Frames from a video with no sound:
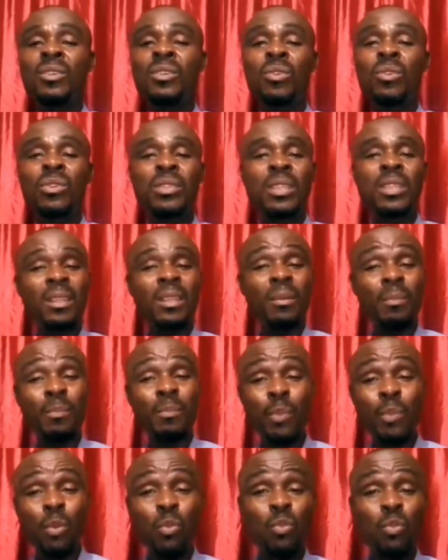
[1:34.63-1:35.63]
concernant
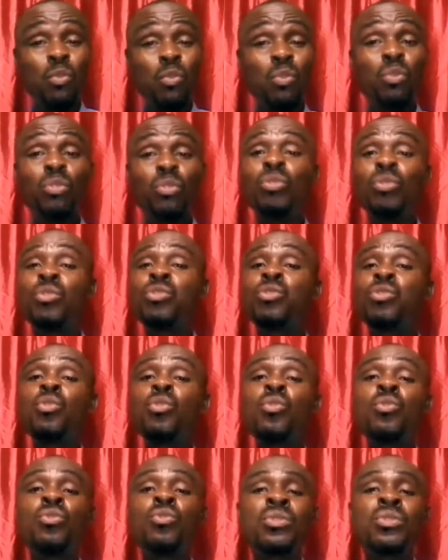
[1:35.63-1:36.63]
beaucoup de
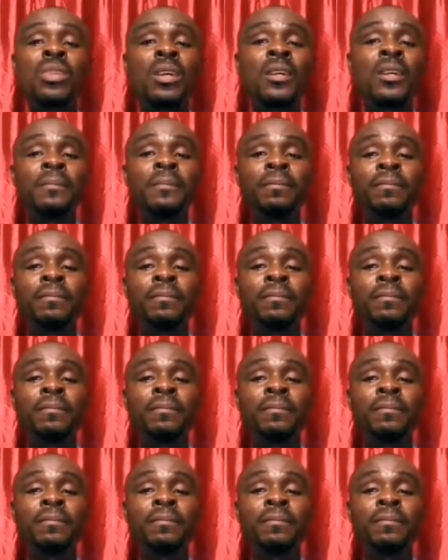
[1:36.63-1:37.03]
choses,